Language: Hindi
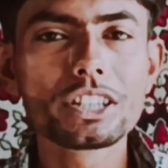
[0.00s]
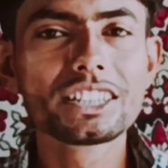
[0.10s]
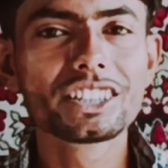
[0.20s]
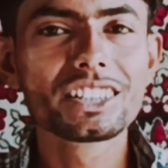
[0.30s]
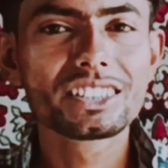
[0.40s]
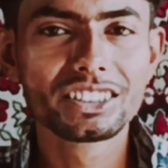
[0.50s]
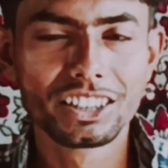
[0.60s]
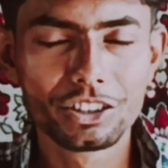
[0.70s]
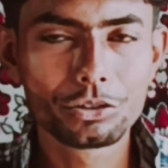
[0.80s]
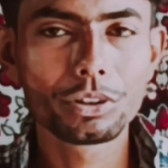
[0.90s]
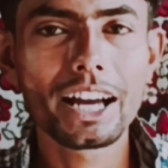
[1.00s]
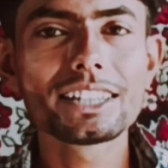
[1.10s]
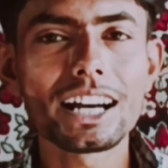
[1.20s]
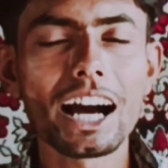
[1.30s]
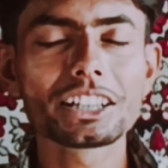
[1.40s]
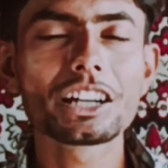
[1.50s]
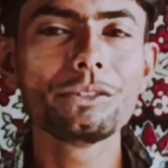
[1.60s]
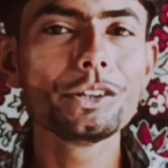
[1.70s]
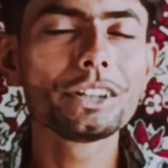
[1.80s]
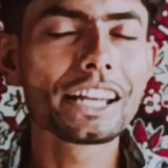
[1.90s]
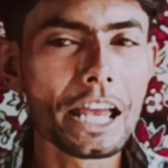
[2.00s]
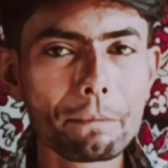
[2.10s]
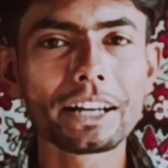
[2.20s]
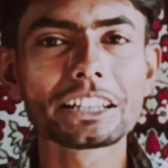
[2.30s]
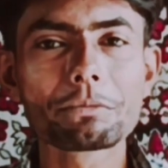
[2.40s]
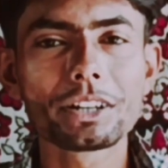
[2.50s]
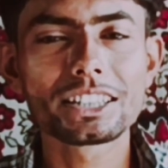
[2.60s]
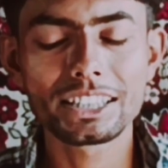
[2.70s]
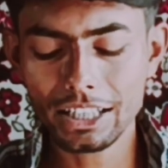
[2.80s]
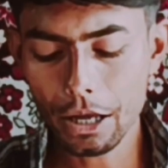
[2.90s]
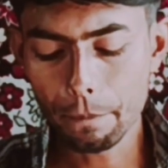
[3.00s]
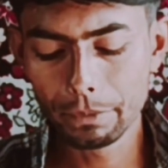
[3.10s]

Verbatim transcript: बहुत ही जल्द से जल्द सो गाइज आज का वीडियो यहीं पर ख़त्म करते हैं